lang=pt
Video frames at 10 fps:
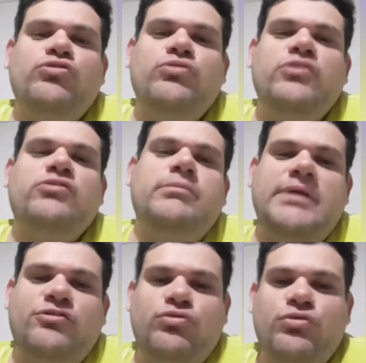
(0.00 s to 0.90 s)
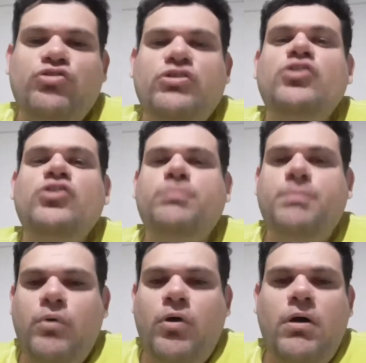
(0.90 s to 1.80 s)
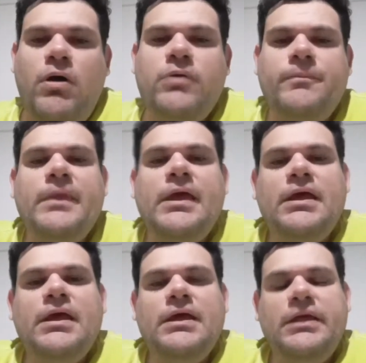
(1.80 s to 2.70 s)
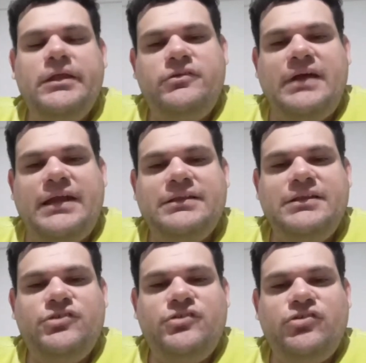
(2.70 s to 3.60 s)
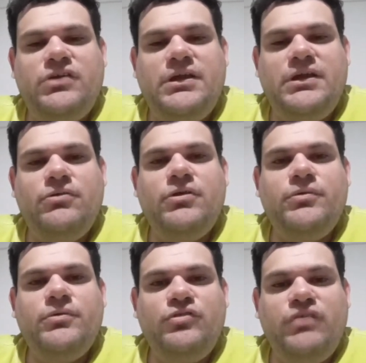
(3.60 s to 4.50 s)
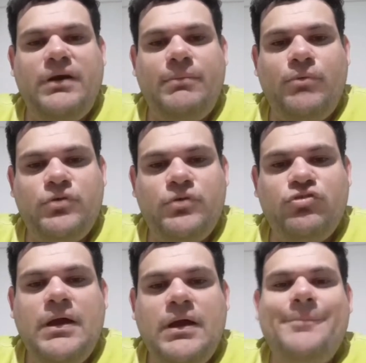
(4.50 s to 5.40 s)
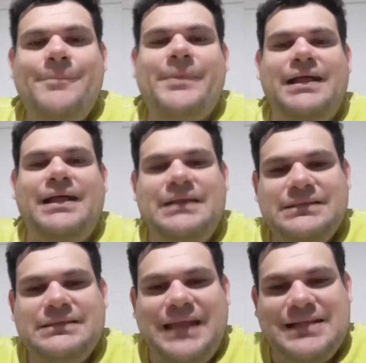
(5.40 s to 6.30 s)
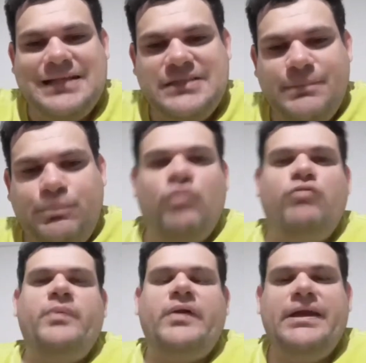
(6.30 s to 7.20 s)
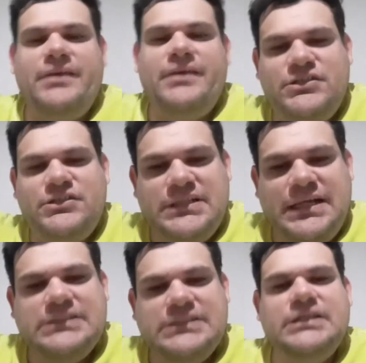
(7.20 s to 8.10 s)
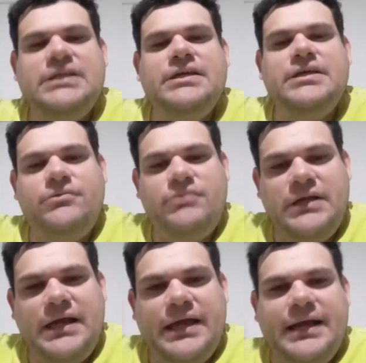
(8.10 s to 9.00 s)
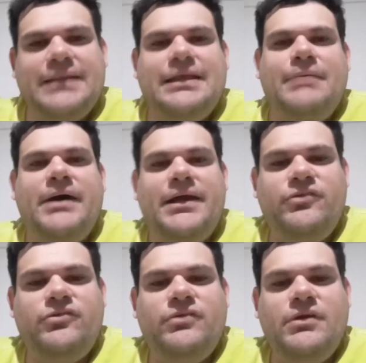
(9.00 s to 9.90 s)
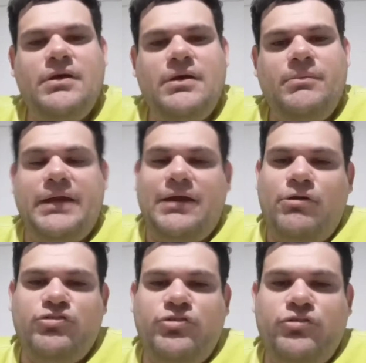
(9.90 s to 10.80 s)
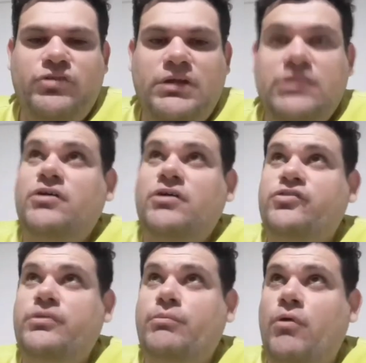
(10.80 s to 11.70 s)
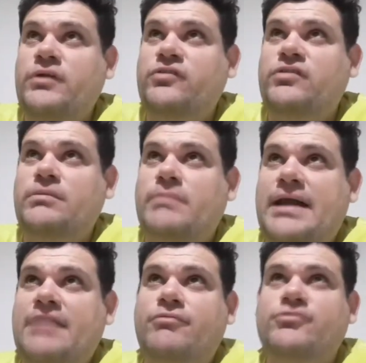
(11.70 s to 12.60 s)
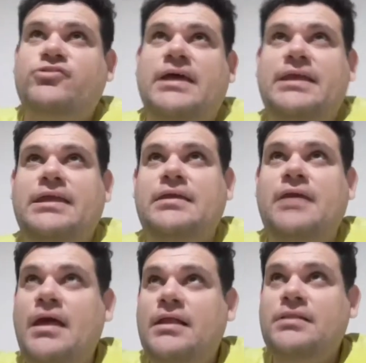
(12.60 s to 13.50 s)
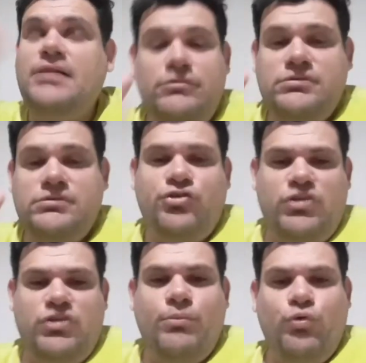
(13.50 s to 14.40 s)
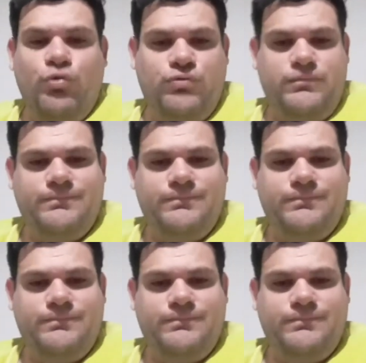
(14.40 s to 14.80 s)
ou as denominações que exploram esses artistas, querendo ou não, esses famosos, para trazer povo para a igreja, dar dinheiro e arrecadar mais. Porque a lógica é o seguinte: ó, Simone e Simária vão estar aqui dando um testemunho.